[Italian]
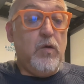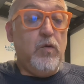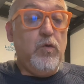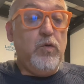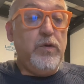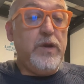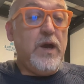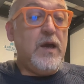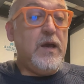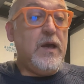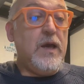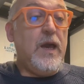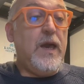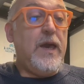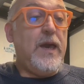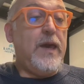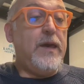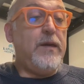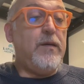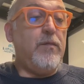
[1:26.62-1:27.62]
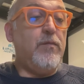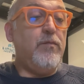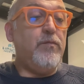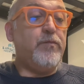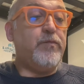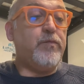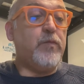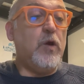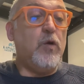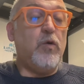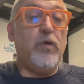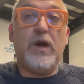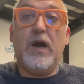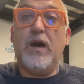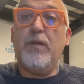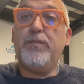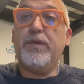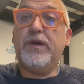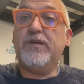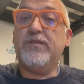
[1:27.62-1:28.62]
una è
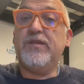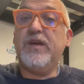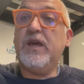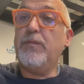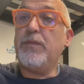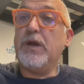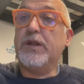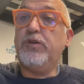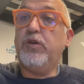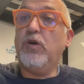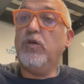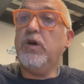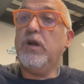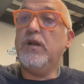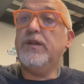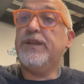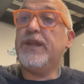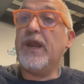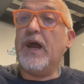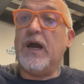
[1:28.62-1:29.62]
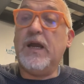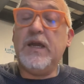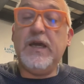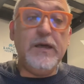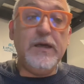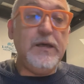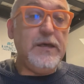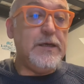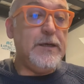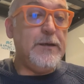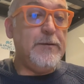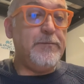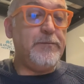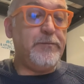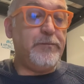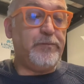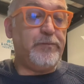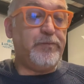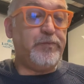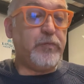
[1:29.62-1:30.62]
un'app che si chiama Toggle Track
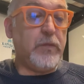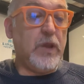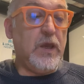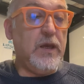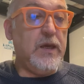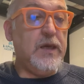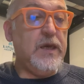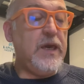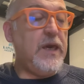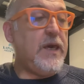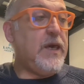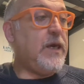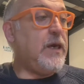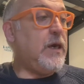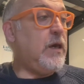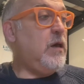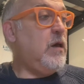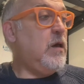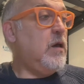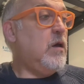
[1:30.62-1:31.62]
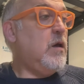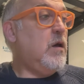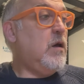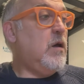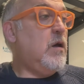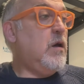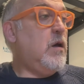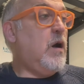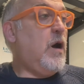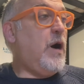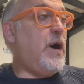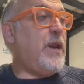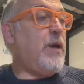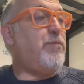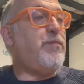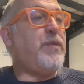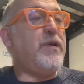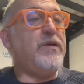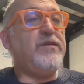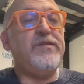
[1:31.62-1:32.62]
che
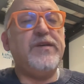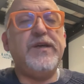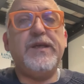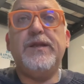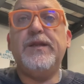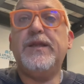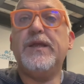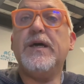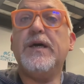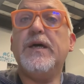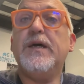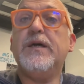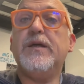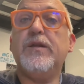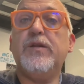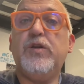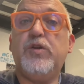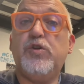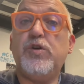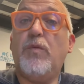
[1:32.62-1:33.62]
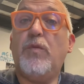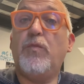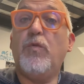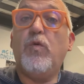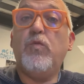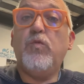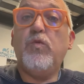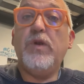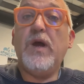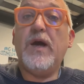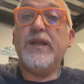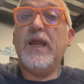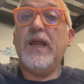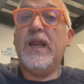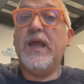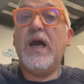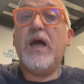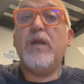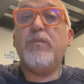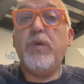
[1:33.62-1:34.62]
rappresenta, diciamo, una
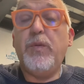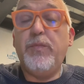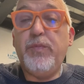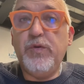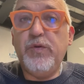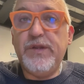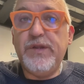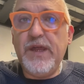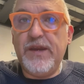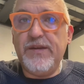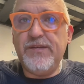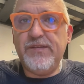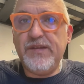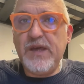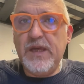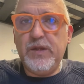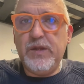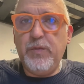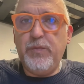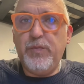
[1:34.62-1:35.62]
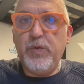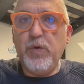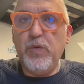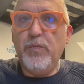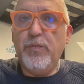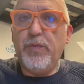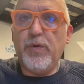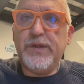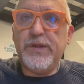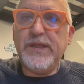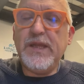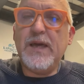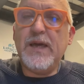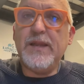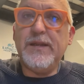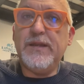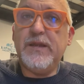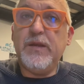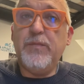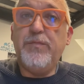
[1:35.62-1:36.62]
delle armi più interessanti, più
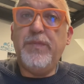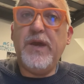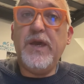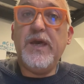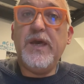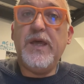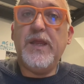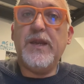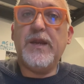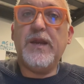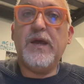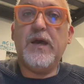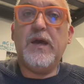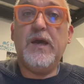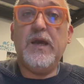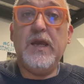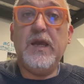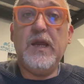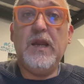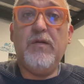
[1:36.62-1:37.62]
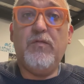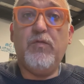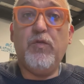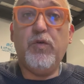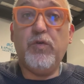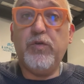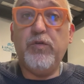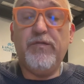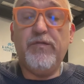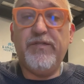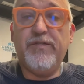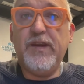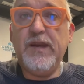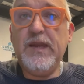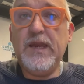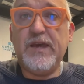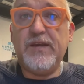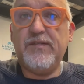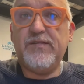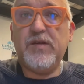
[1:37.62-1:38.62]
importanti per eh, il lavoro di un
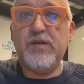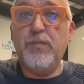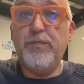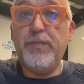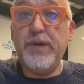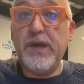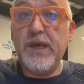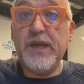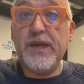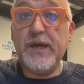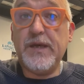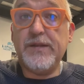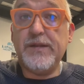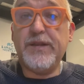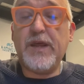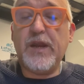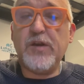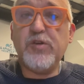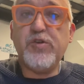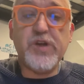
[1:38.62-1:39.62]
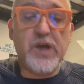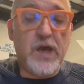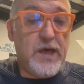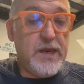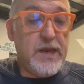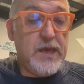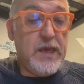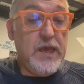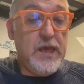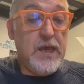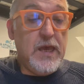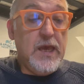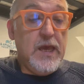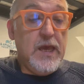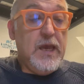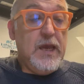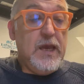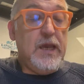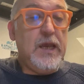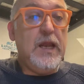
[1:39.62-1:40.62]
freelance per tracciare
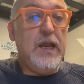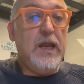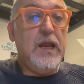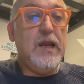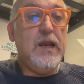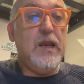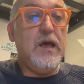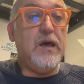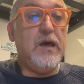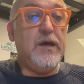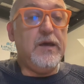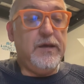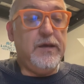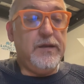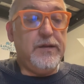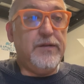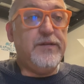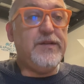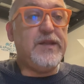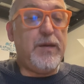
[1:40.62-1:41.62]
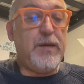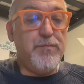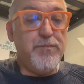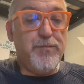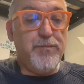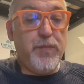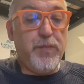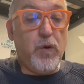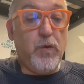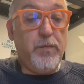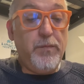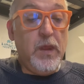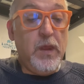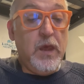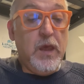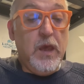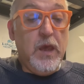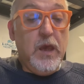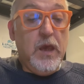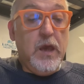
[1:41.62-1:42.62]
il eh, tempo.
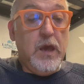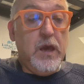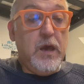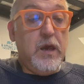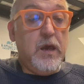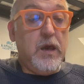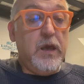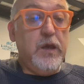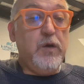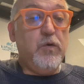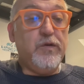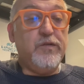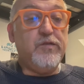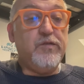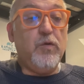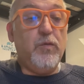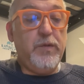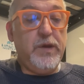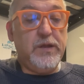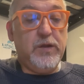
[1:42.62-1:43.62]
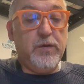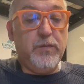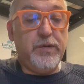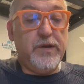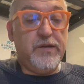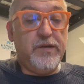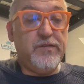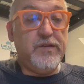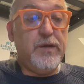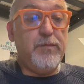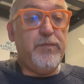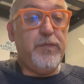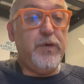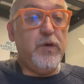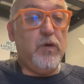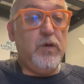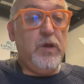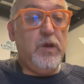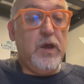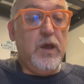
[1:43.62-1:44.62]
Eh, in questo momento, per
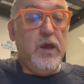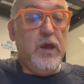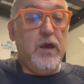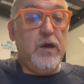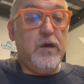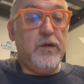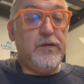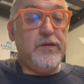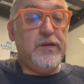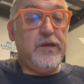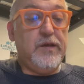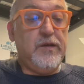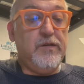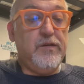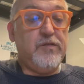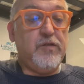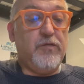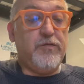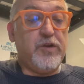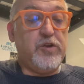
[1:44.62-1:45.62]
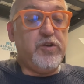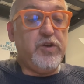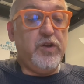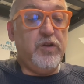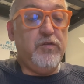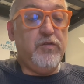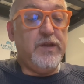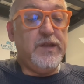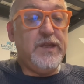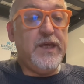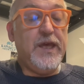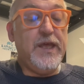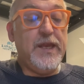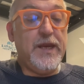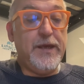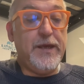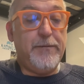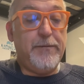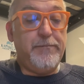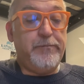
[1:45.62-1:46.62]
esempio, eh, ti sto facendo
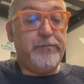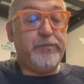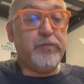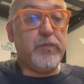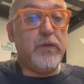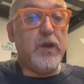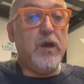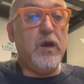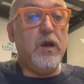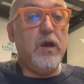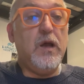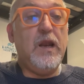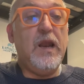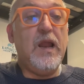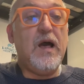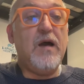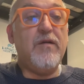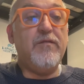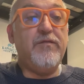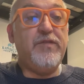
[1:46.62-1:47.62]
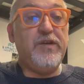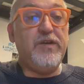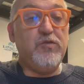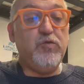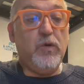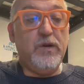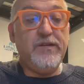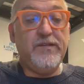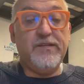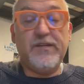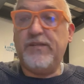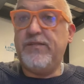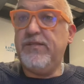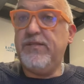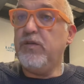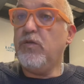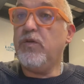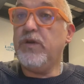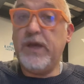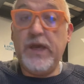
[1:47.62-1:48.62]
vedere eh, la
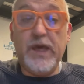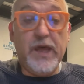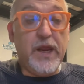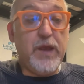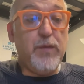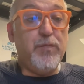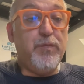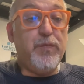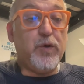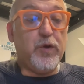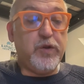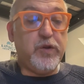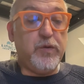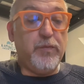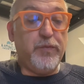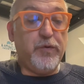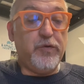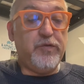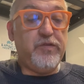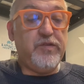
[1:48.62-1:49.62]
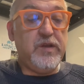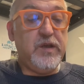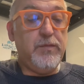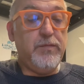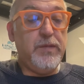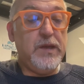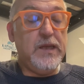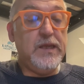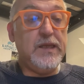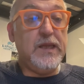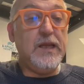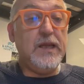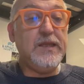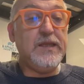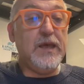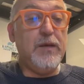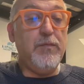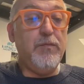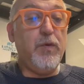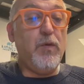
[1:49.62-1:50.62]
visualizzazione, i report possibili del
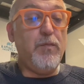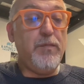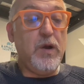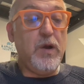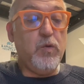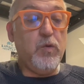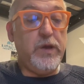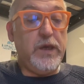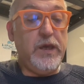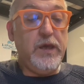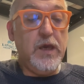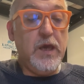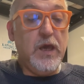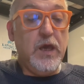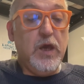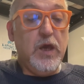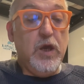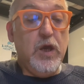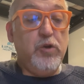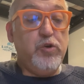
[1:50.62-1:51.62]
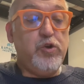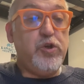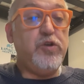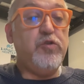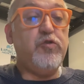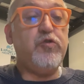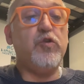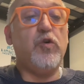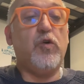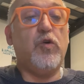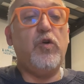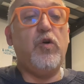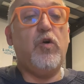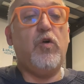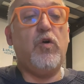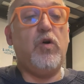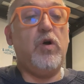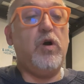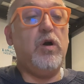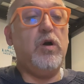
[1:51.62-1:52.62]
tempo, ma qui ci
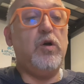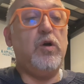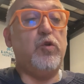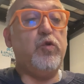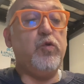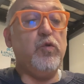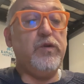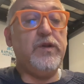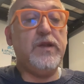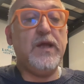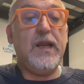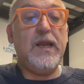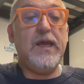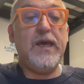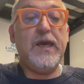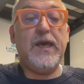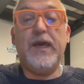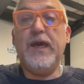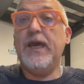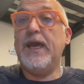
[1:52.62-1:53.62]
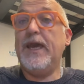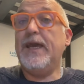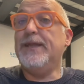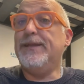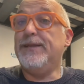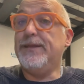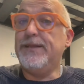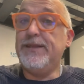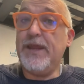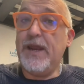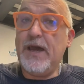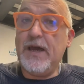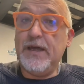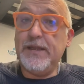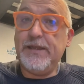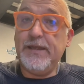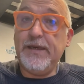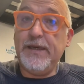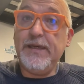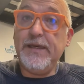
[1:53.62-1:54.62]
sono eh, tutte le
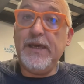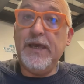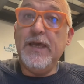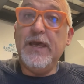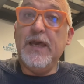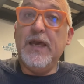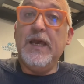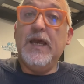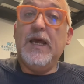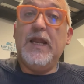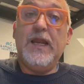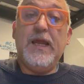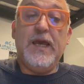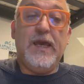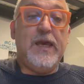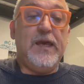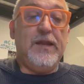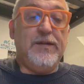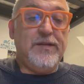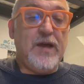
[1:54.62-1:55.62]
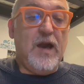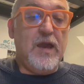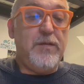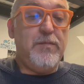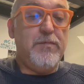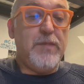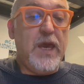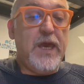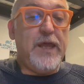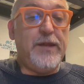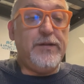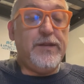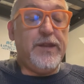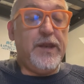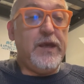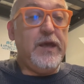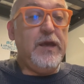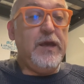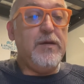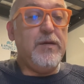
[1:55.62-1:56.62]
entrate, le time
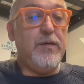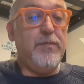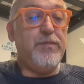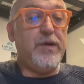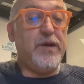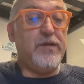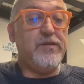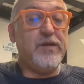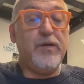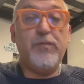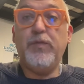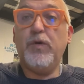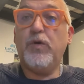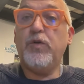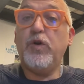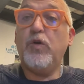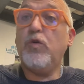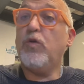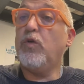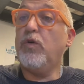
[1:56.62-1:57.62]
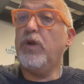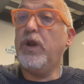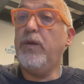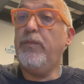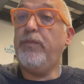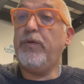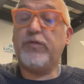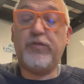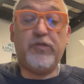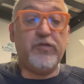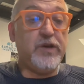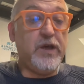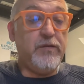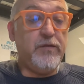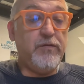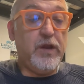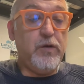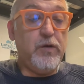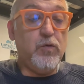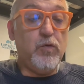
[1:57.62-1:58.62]
entry, per esempio io ne posso
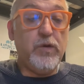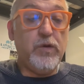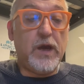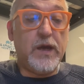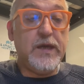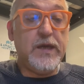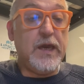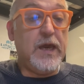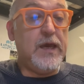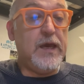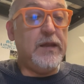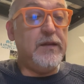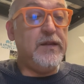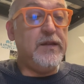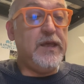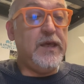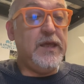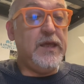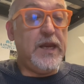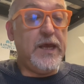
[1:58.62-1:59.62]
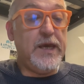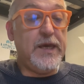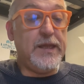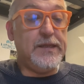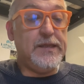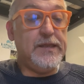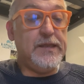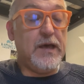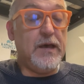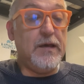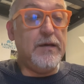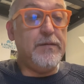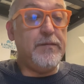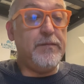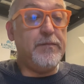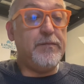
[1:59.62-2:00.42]
scrivere una che è diretta